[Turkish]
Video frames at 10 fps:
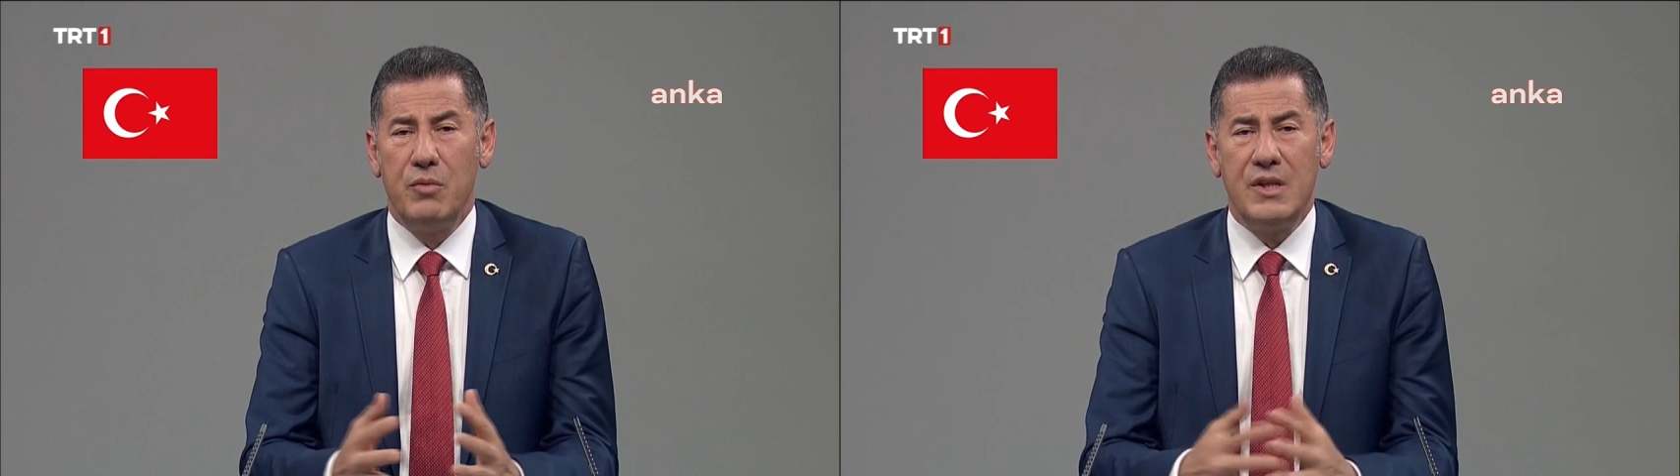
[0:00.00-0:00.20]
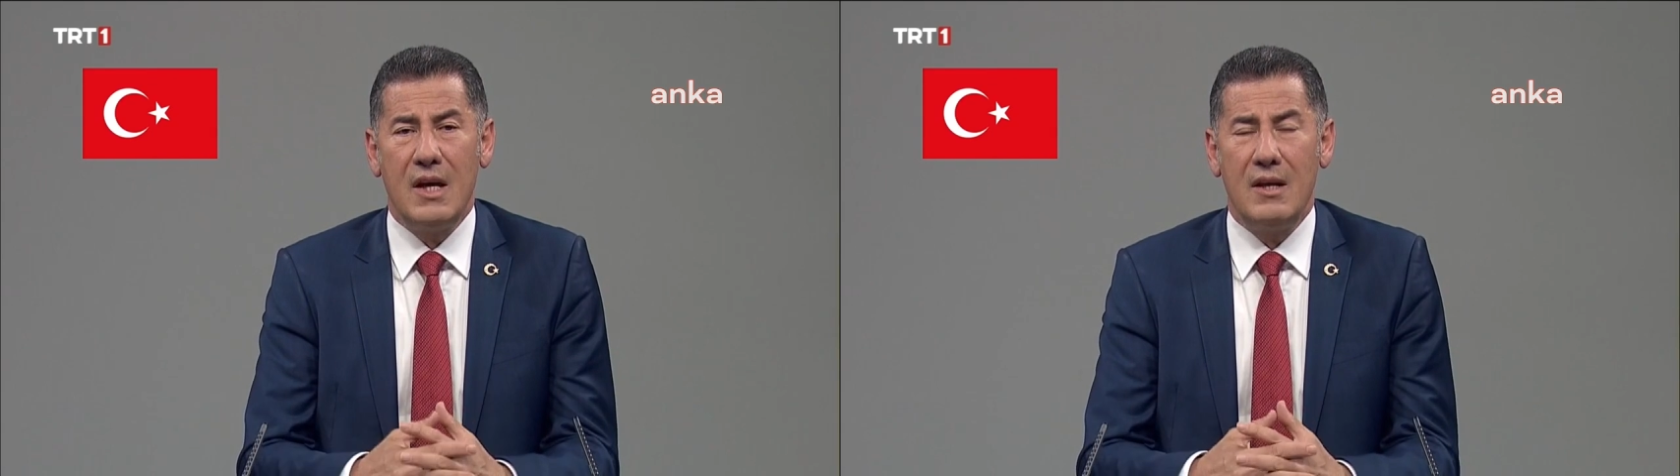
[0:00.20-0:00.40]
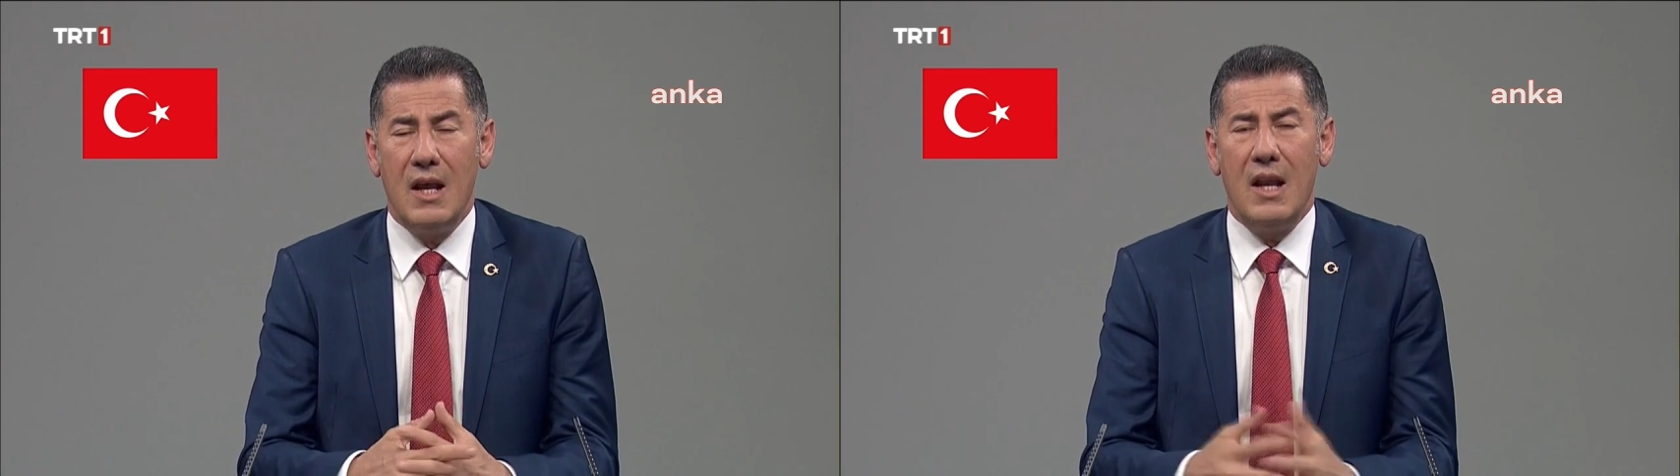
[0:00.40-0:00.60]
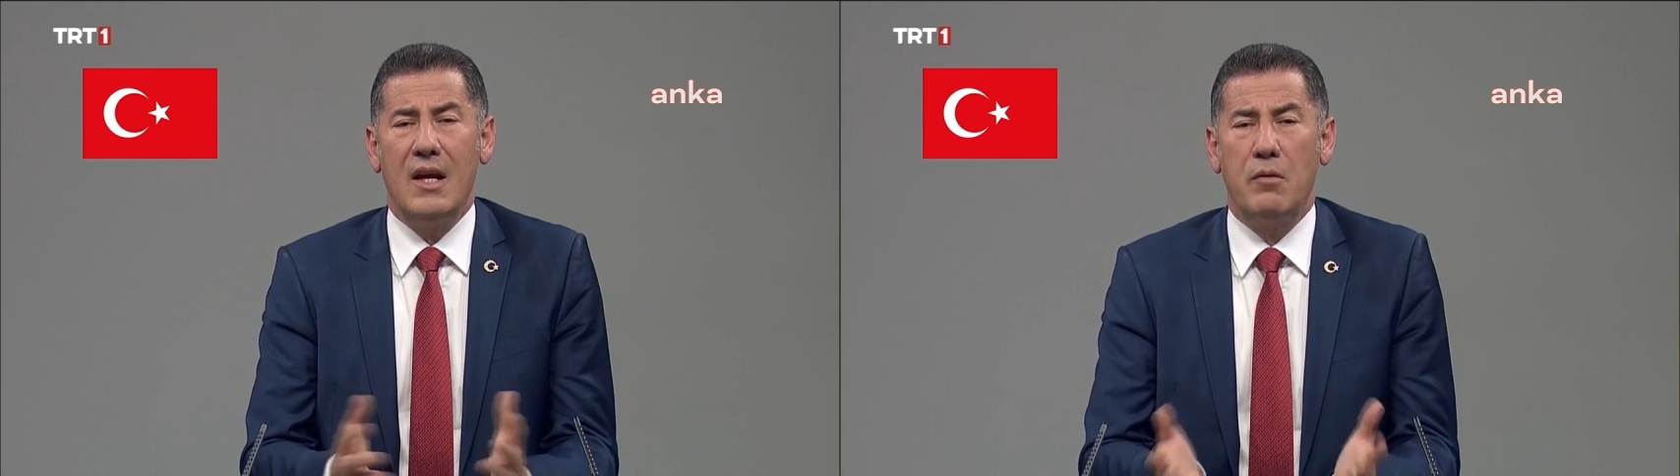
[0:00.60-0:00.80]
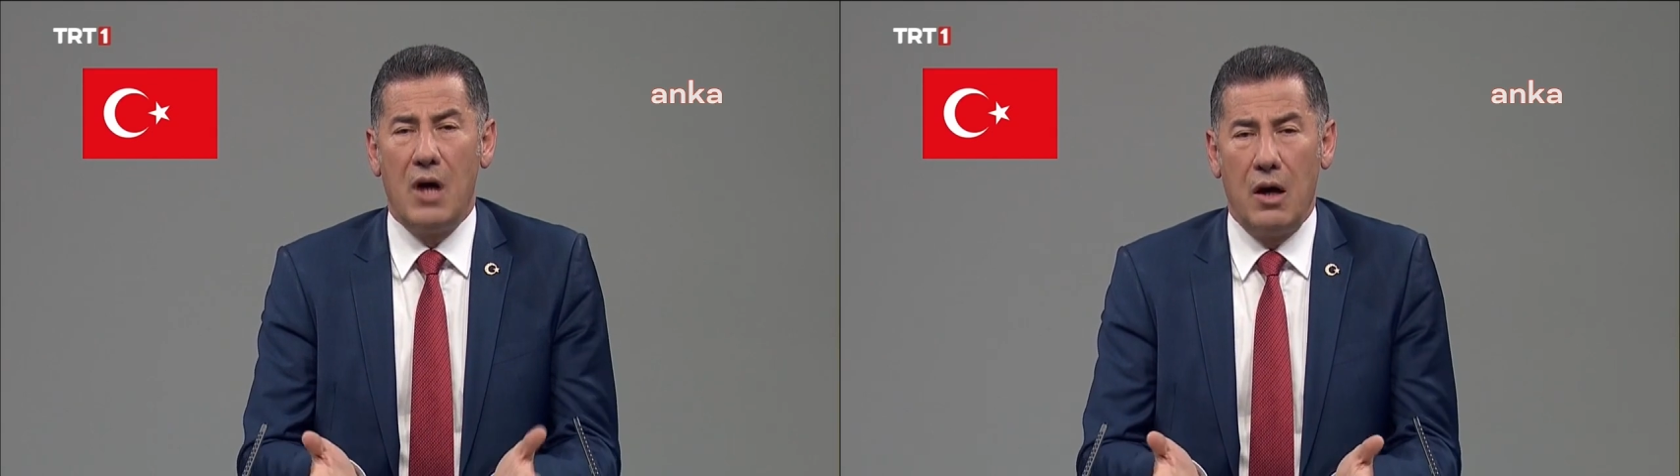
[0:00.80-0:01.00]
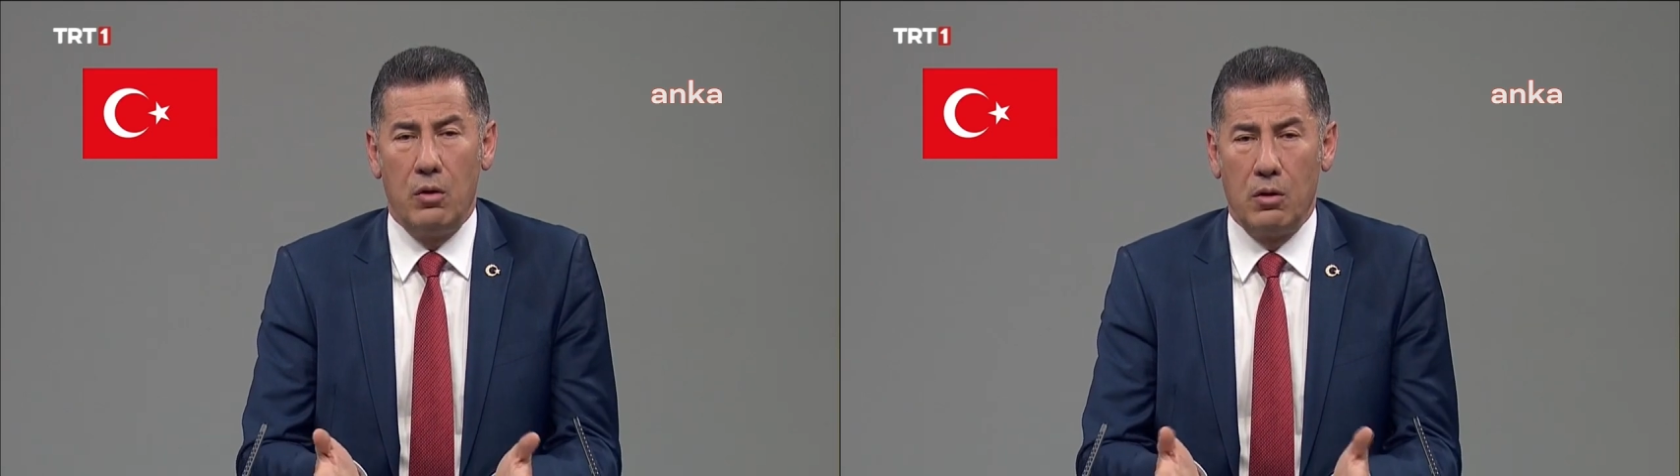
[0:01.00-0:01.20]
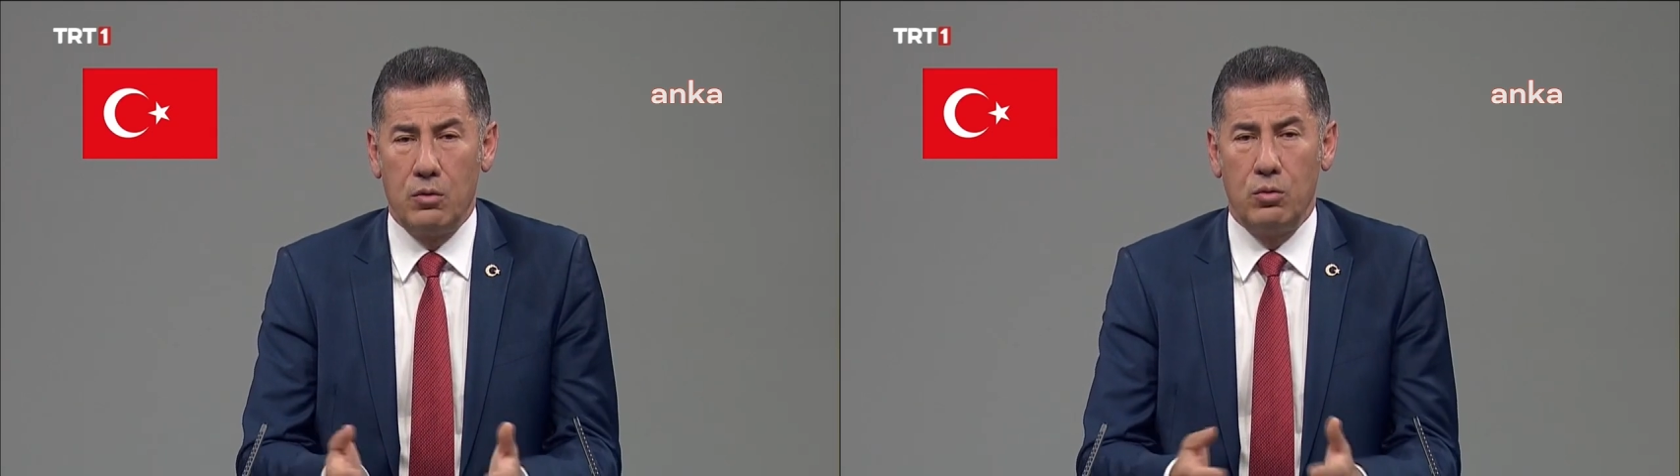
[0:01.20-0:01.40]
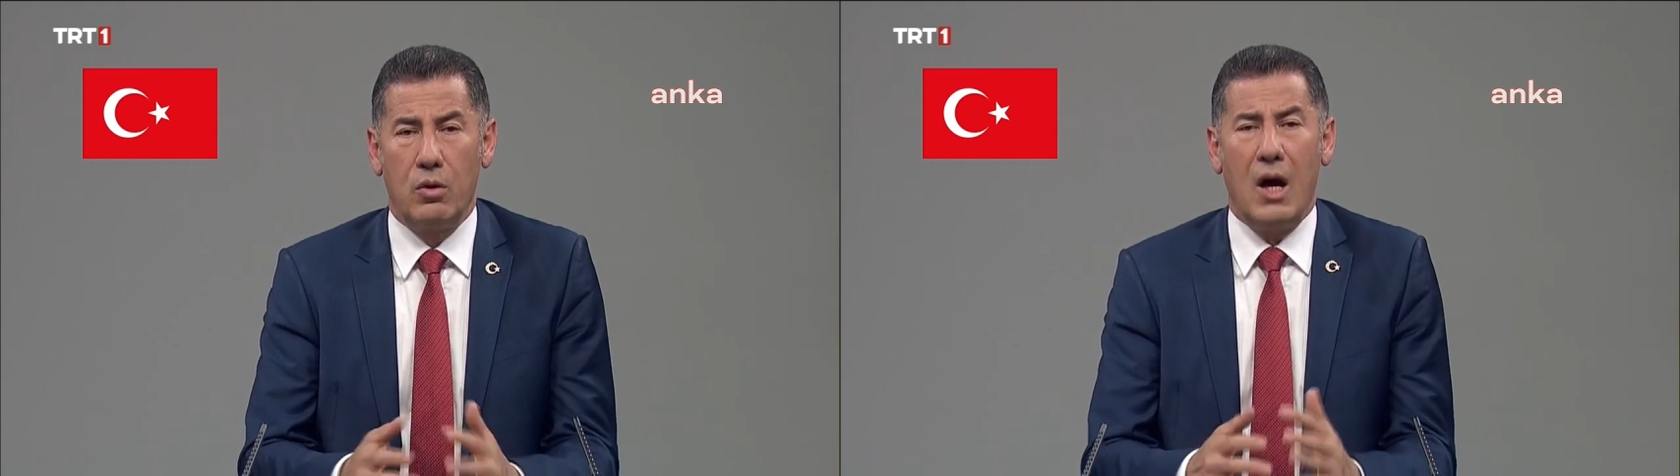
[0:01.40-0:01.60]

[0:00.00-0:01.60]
bize nelere mal olduğu,